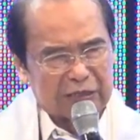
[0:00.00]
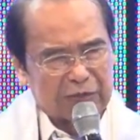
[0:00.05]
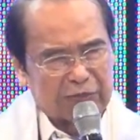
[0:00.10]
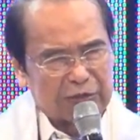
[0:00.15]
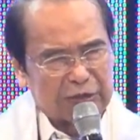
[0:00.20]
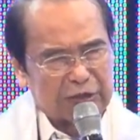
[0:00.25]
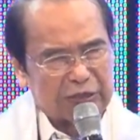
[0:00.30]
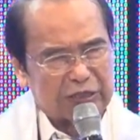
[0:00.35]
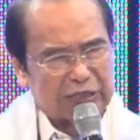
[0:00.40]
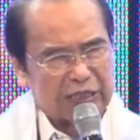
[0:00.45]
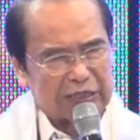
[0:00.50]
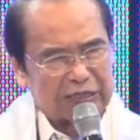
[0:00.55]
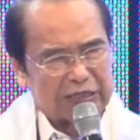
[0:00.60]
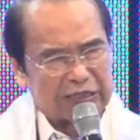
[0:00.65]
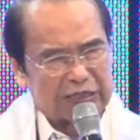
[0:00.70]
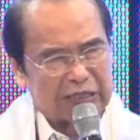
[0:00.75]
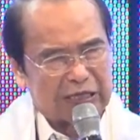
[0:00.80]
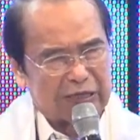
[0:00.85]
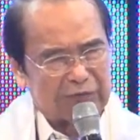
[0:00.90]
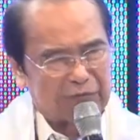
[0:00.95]
Abensa
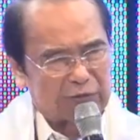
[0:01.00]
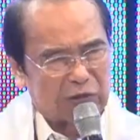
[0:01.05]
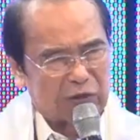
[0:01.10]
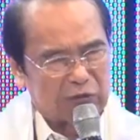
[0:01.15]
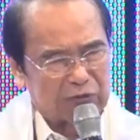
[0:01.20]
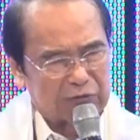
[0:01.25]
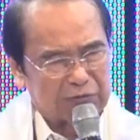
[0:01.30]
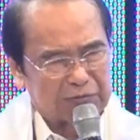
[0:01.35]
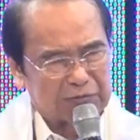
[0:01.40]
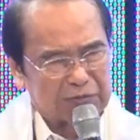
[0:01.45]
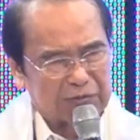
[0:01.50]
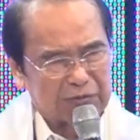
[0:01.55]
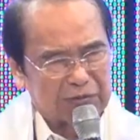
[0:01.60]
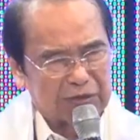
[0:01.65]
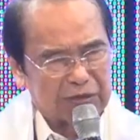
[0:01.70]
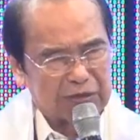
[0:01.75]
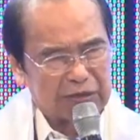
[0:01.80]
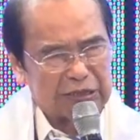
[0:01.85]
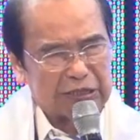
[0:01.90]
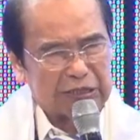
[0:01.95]
teriak merong,
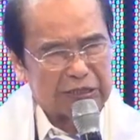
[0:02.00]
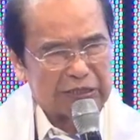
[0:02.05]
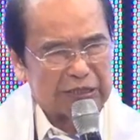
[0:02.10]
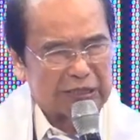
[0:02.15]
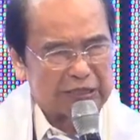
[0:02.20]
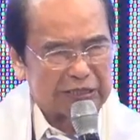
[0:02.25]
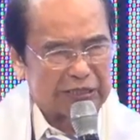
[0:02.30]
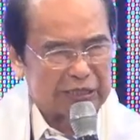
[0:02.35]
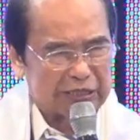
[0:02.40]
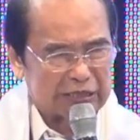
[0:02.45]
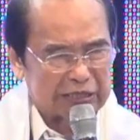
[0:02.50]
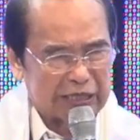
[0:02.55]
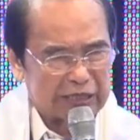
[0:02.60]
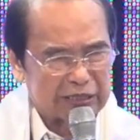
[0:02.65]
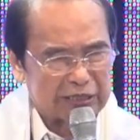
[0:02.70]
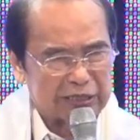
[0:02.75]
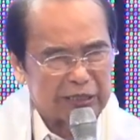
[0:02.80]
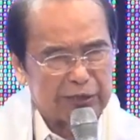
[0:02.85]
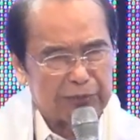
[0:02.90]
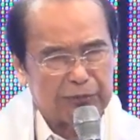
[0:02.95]
diinjek
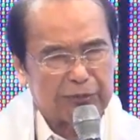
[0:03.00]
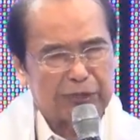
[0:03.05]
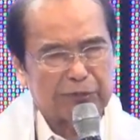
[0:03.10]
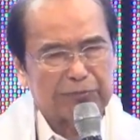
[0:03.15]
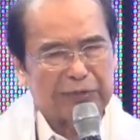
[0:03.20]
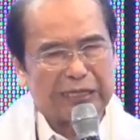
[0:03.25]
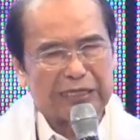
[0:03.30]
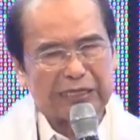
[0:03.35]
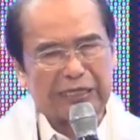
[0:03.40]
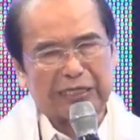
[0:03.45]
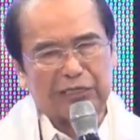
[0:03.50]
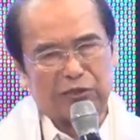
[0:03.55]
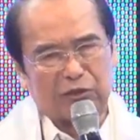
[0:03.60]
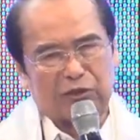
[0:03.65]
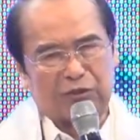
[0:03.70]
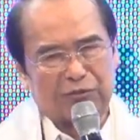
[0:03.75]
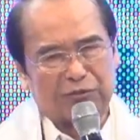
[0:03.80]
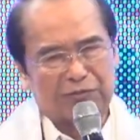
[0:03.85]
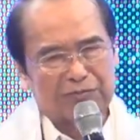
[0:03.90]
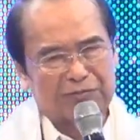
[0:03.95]
setan, dipermainkan
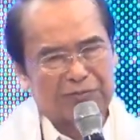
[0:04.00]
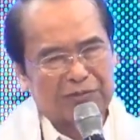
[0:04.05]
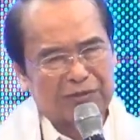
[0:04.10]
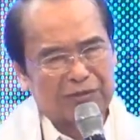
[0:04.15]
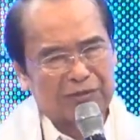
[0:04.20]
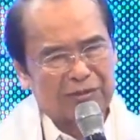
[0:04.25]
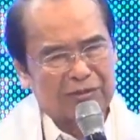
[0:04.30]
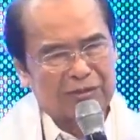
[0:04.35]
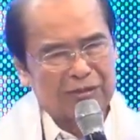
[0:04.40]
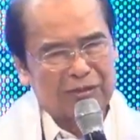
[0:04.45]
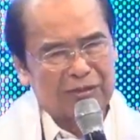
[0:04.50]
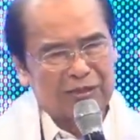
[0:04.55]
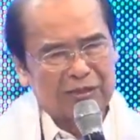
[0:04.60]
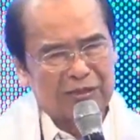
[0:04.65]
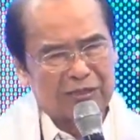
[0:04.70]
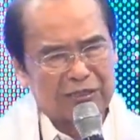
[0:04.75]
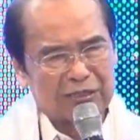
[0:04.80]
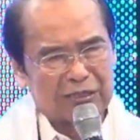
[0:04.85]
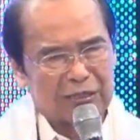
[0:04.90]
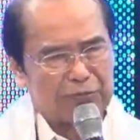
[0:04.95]
so.
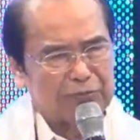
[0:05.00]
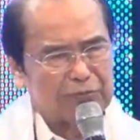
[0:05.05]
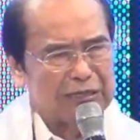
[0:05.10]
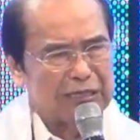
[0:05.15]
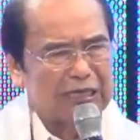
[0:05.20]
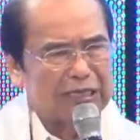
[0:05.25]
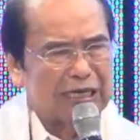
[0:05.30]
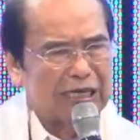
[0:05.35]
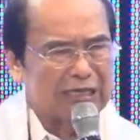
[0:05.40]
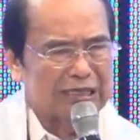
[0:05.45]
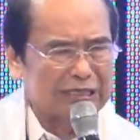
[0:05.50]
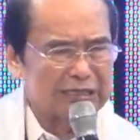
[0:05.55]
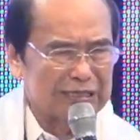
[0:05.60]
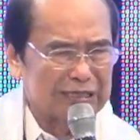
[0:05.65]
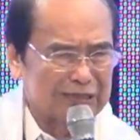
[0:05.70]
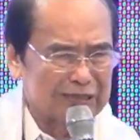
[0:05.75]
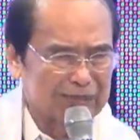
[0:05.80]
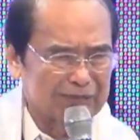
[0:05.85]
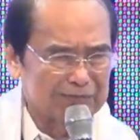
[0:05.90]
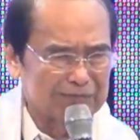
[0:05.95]
Sepi anak
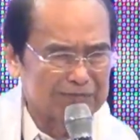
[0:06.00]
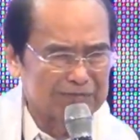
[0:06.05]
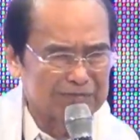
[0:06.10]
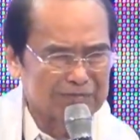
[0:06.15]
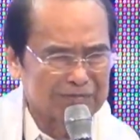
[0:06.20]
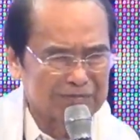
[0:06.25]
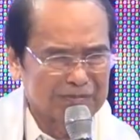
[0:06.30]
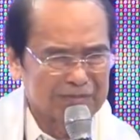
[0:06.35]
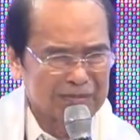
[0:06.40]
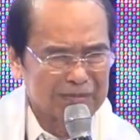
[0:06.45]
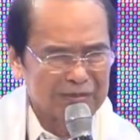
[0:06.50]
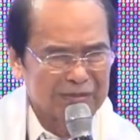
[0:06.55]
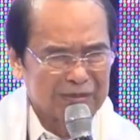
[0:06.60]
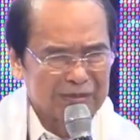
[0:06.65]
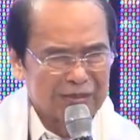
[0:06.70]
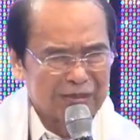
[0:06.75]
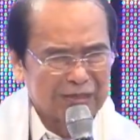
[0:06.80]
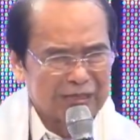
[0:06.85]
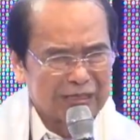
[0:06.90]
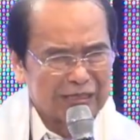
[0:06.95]
kecil
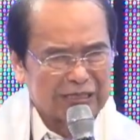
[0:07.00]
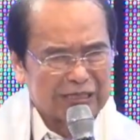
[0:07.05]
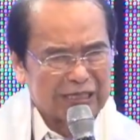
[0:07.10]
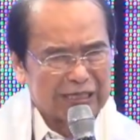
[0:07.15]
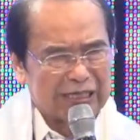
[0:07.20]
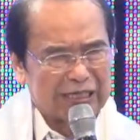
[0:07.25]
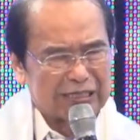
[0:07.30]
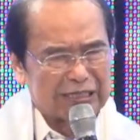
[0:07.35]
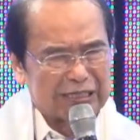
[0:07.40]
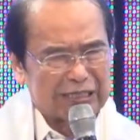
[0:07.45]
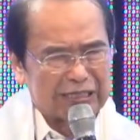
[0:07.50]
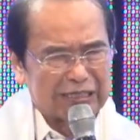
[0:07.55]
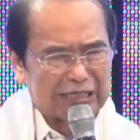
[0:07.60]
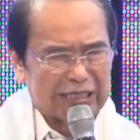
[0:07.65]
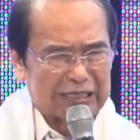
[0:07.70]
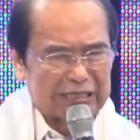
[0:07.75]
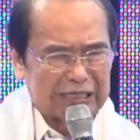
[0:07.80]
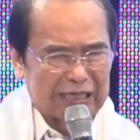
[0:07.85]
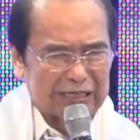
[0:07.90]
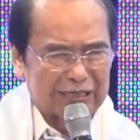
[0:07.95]
kecil-kecil
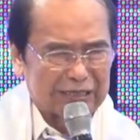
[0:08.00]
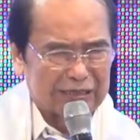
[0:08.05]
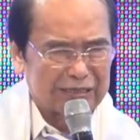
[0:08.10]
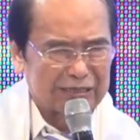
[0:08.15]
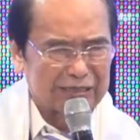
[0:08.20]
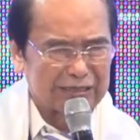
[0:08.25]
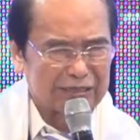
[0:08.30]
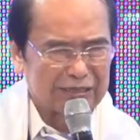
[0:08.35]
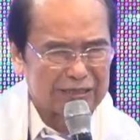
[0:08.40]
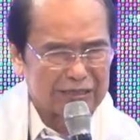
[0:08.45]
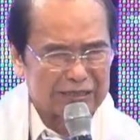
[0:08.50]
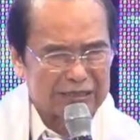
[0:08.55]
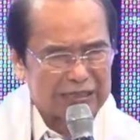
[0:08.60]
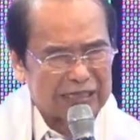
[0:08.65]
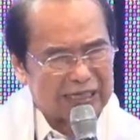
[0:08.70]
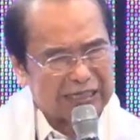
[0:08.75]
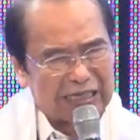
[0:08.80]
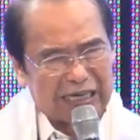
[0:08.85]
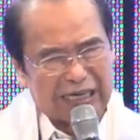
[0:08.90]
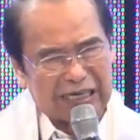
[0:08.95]
setan.
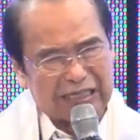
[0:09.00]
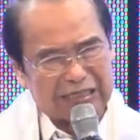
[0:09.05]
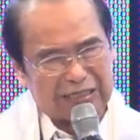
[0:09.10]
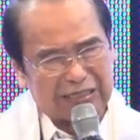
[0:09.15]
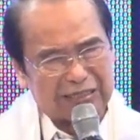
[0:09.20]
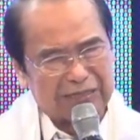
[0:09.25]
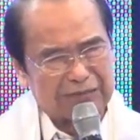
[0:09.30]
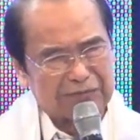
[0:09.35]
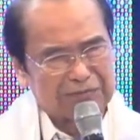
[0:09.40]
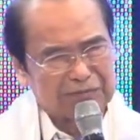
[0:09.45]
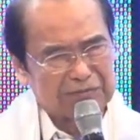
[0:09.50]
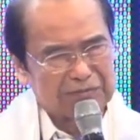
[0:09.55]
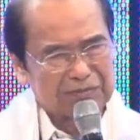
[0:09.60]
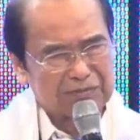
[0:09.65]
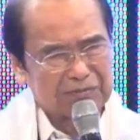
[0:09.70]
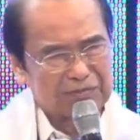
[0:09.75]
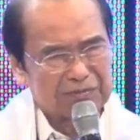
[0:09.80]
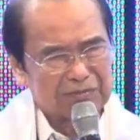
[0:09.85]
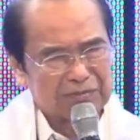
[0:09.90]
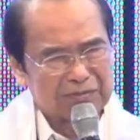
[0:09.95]
Saya nangis.
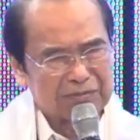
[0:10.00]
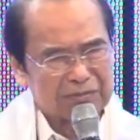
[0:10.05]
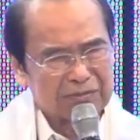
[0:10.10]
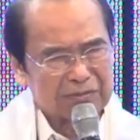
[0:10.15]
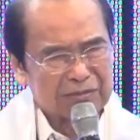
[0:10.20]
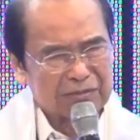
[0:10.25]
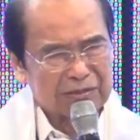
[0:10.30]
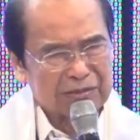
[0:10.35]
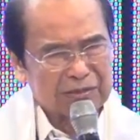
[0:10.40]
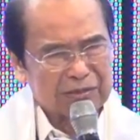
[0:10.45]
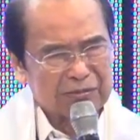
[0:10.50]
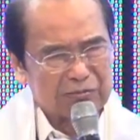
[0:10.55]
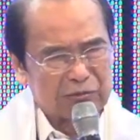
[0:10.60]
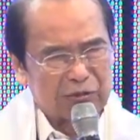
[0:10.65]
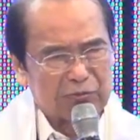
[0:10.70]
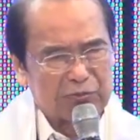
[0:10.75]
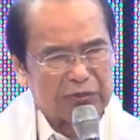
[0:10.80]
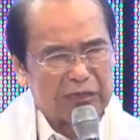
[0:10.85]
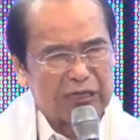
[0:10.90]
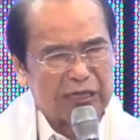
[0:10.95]

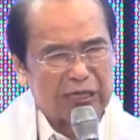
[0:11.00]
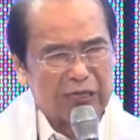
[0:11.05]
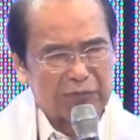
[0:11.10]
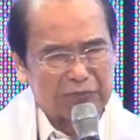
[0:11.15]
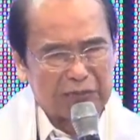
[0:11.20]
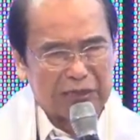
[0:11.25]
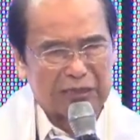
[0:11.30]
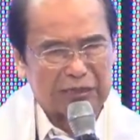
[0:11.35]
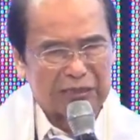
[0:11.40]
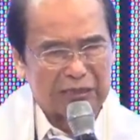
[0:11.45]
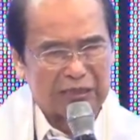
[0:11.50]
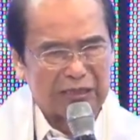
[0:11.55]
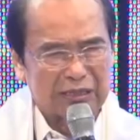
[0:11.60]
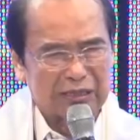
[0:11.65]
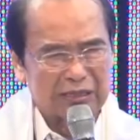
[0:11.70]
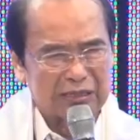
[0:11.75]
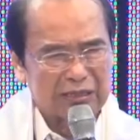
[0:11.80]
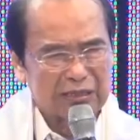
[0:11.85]
Mau bilang apa? Ya.